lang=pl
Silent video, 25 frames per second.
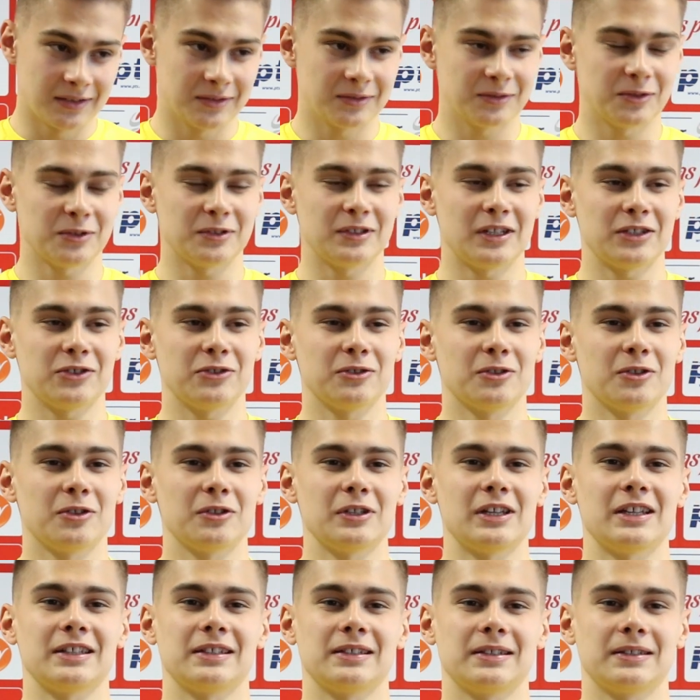To znaczy,
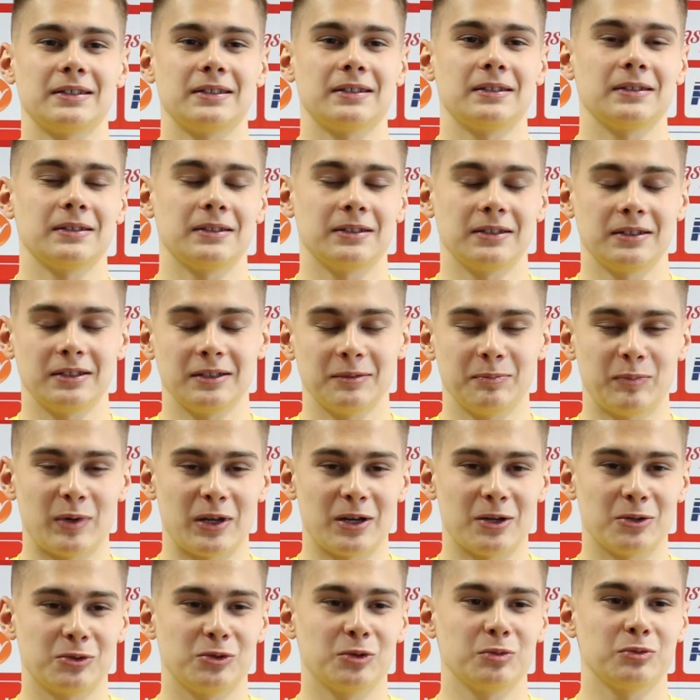no jest y,
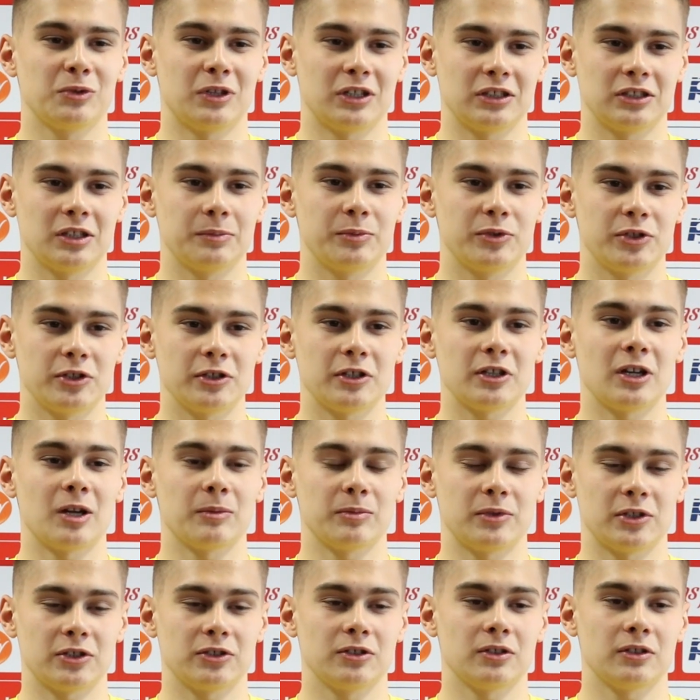parę osób, które się
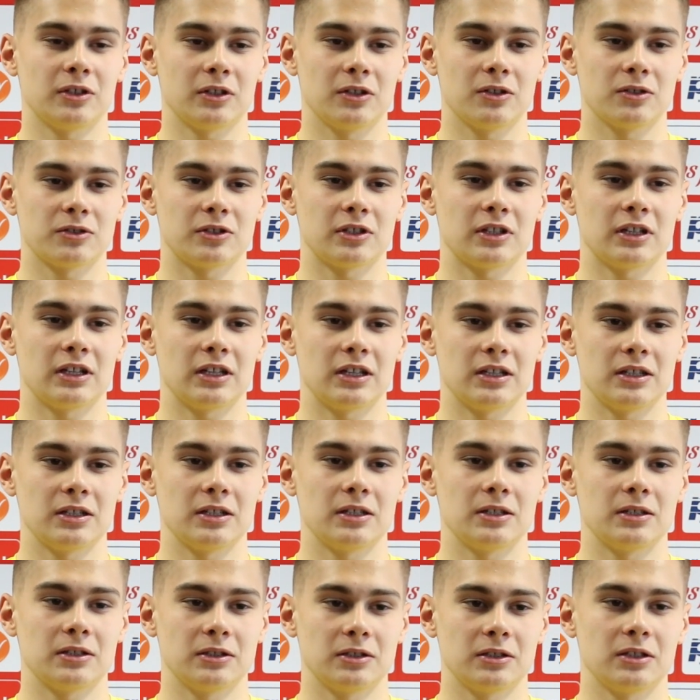przyczyniają też do tego,
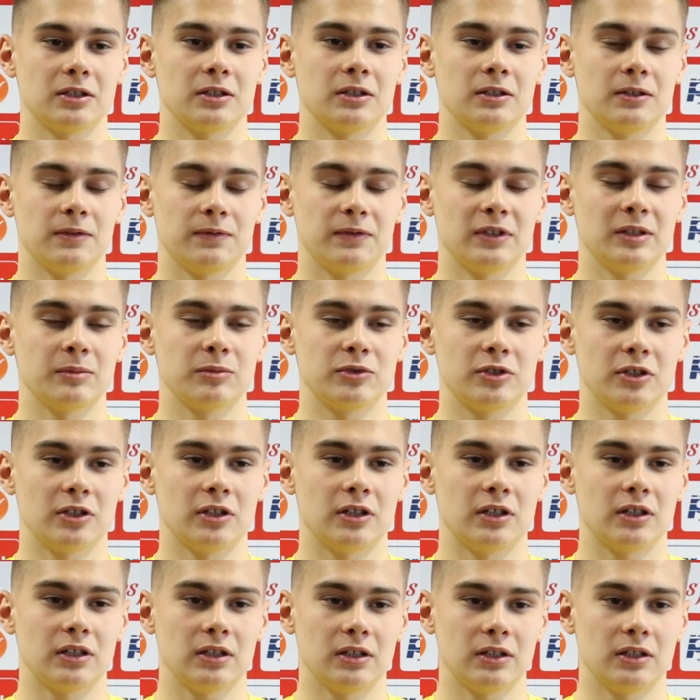że, że wiem, gdzie,